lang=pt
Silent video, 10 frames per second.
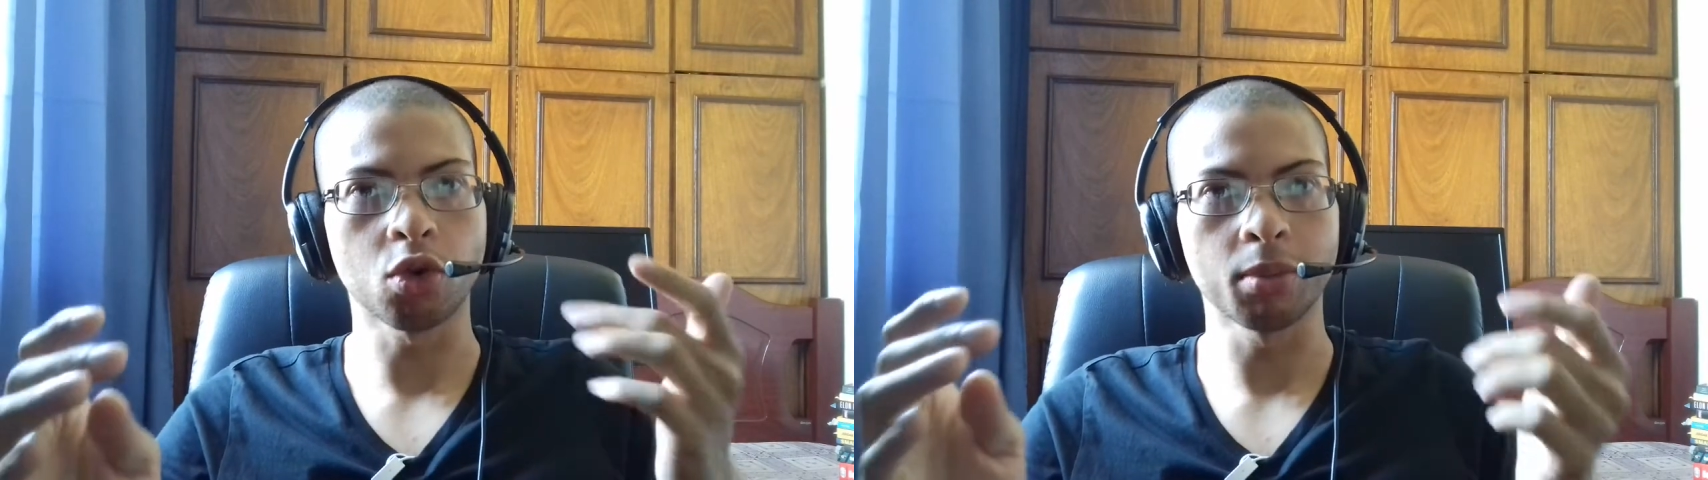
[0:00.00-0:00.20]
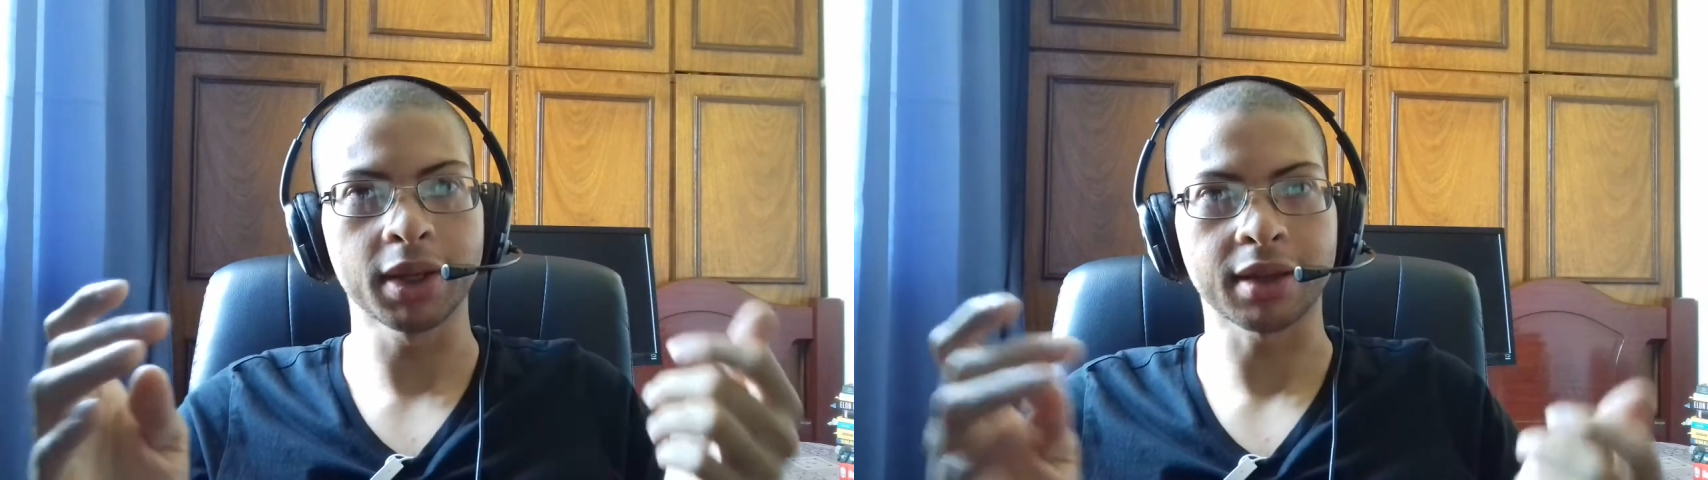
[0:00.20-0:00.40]

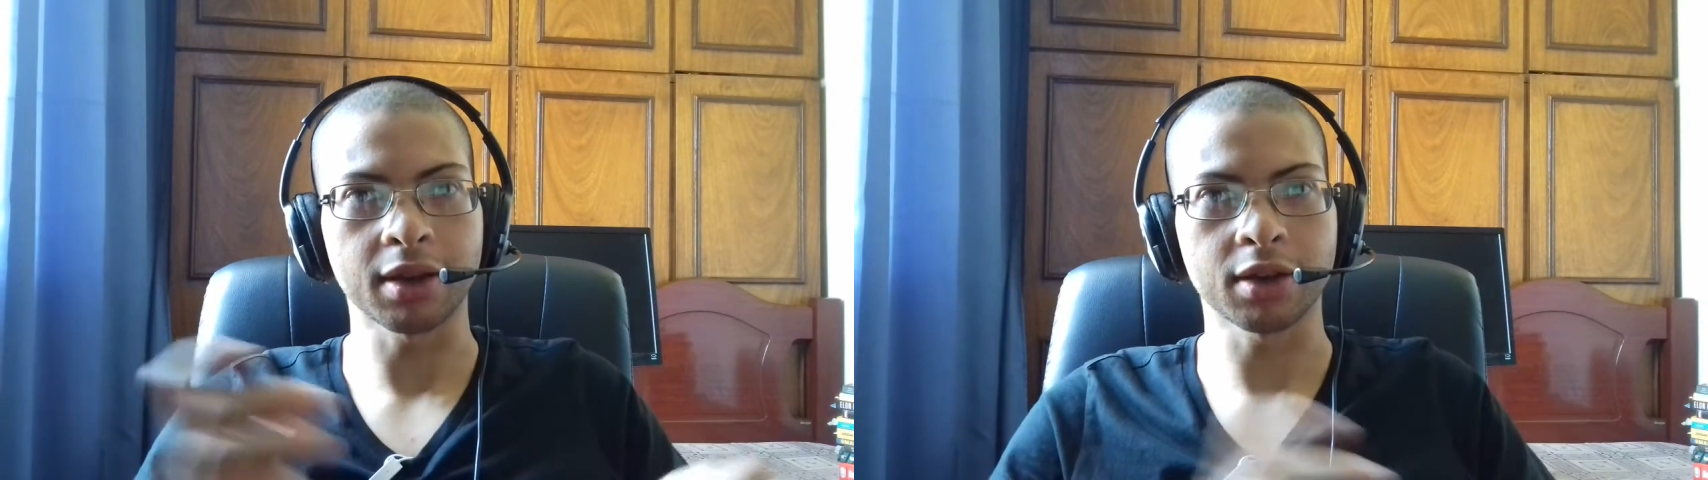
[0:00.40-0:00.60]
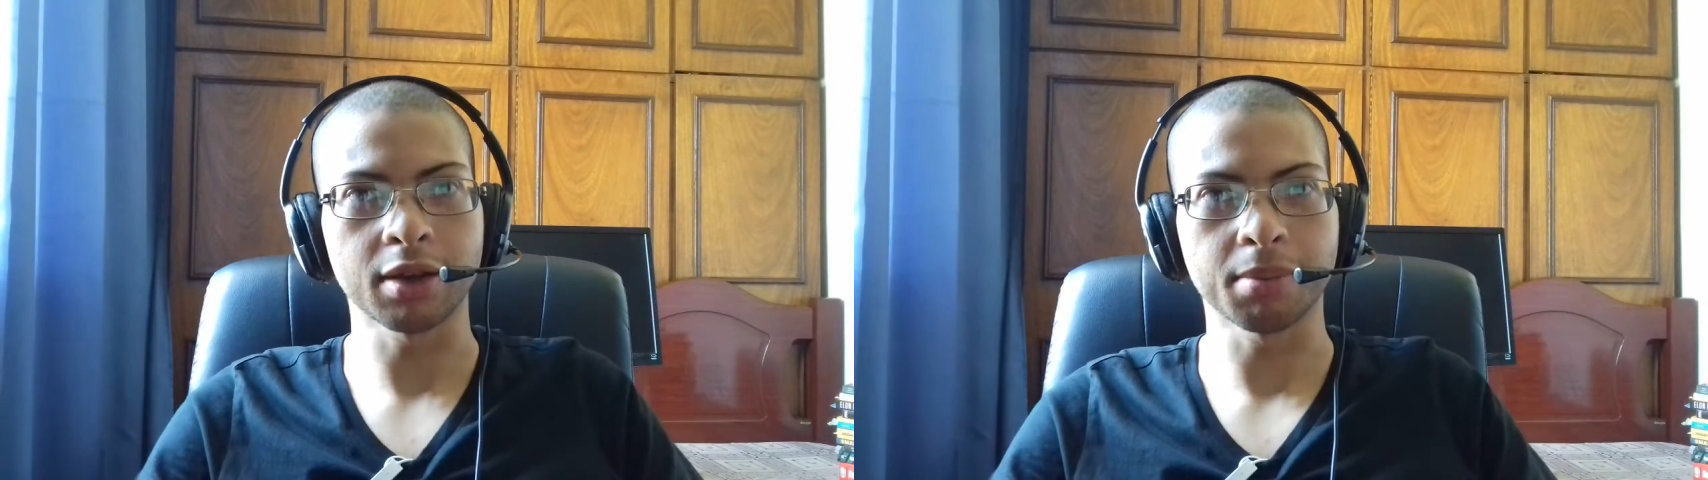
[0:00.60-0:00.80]

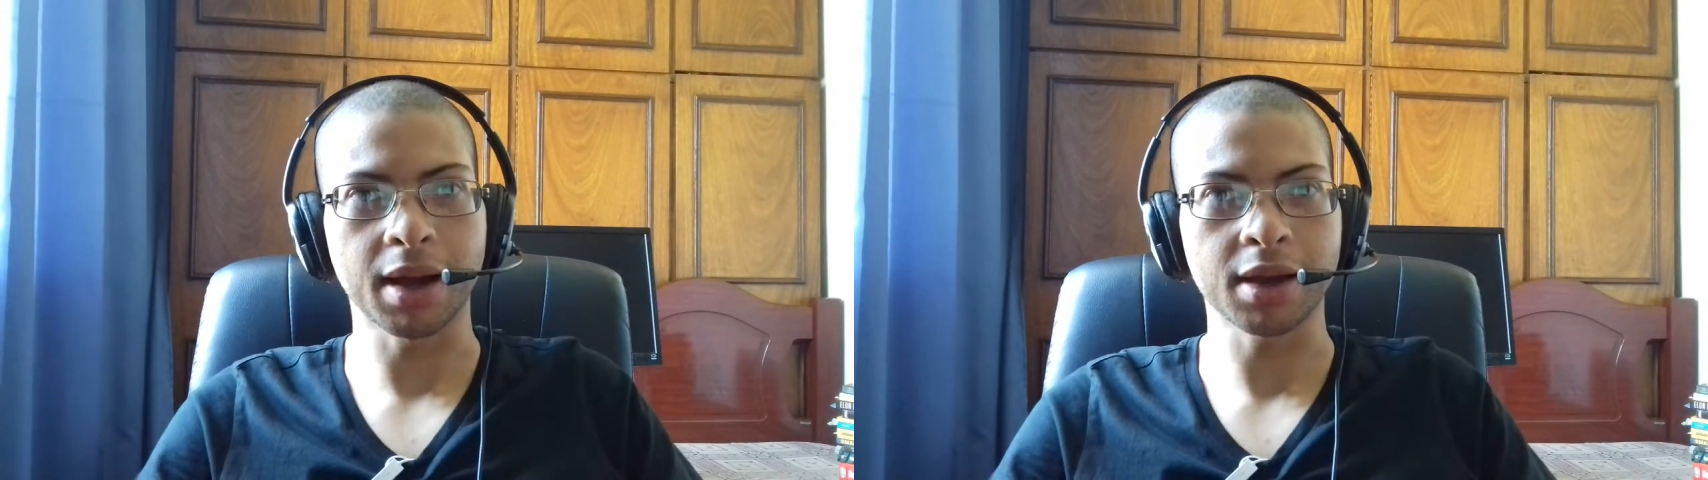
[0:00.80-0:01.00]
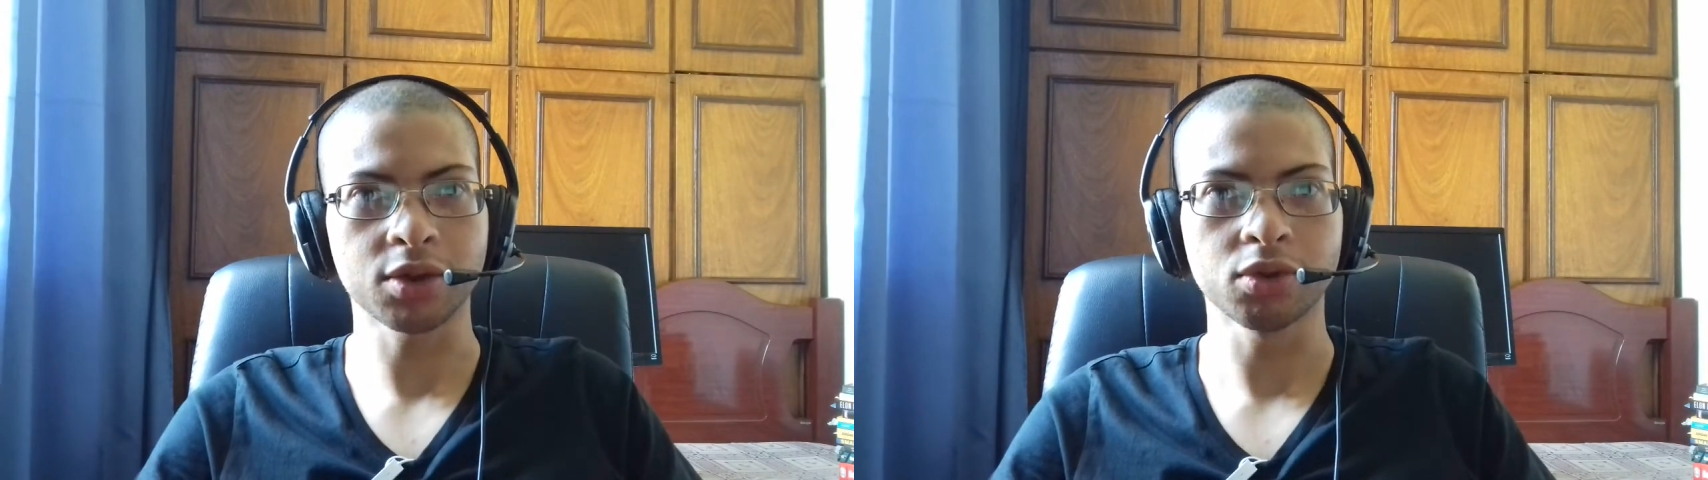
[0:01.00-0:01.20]
comentário aqui
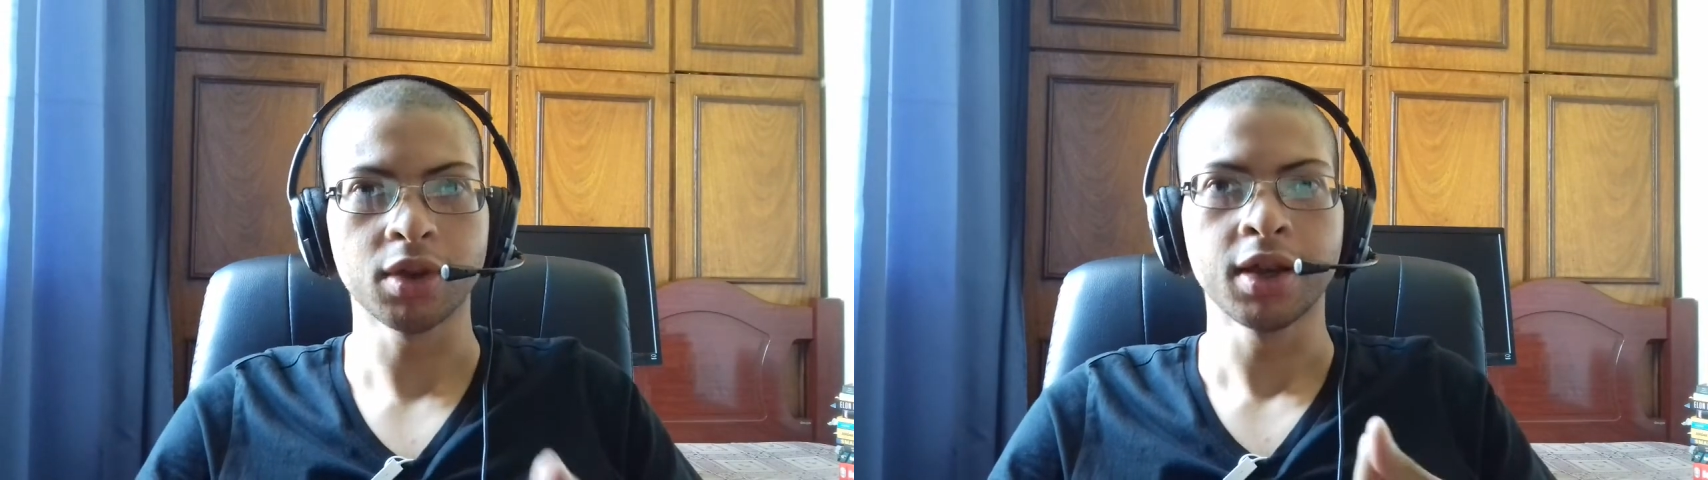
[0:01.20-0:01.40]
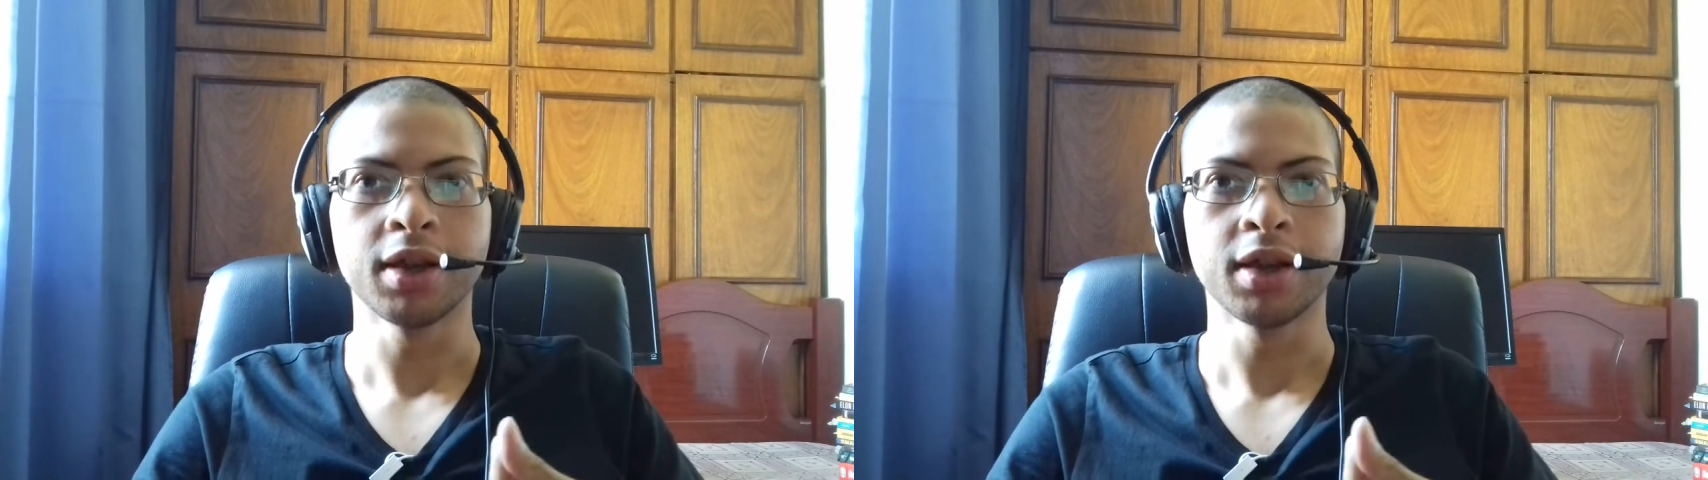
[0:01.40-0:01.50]
embaixo